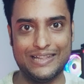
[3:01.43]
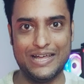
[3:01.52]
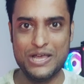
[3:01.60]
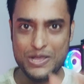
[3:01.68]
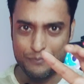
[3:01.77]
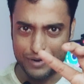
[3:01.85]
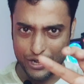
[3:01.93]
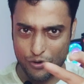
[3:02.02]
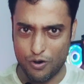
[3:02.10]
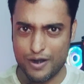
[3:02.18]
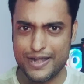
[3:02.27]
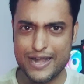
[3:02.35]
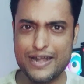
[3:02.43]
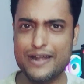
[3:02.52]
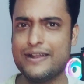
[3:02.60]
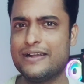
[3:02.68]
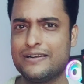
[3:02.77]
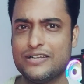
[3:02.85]
আলাদা মানে কন্টেন্ট
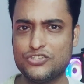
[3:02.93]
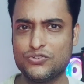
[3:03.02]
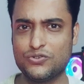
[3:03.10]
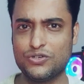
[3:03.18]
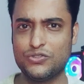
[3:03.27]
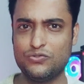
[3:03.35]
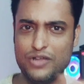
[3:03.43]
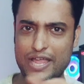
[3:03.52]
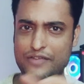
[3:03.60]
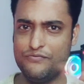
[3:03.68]
ক্রিয়েটারের জন্য কিন্তু